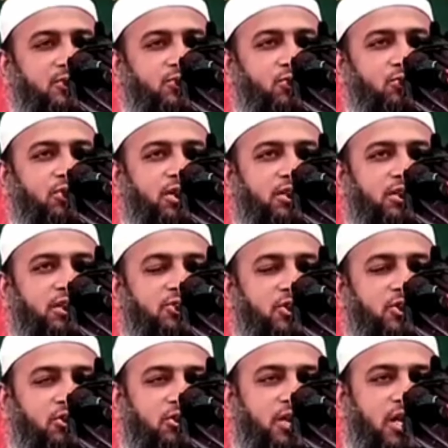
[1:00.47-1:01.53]
তৌহেদি
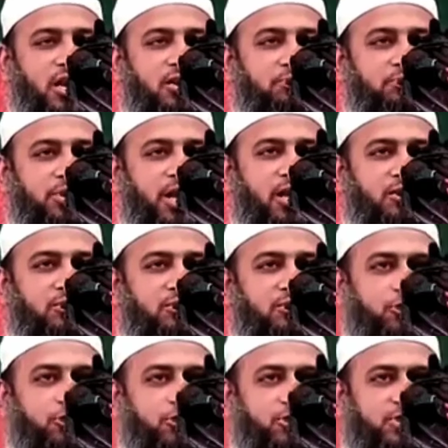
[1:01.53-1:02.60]
জনতার প্রাণ
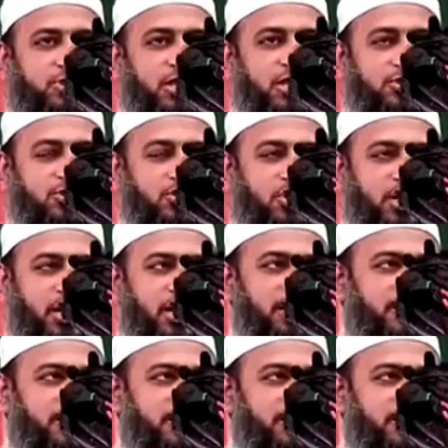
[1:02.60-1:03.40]
পুরুষদের জন্য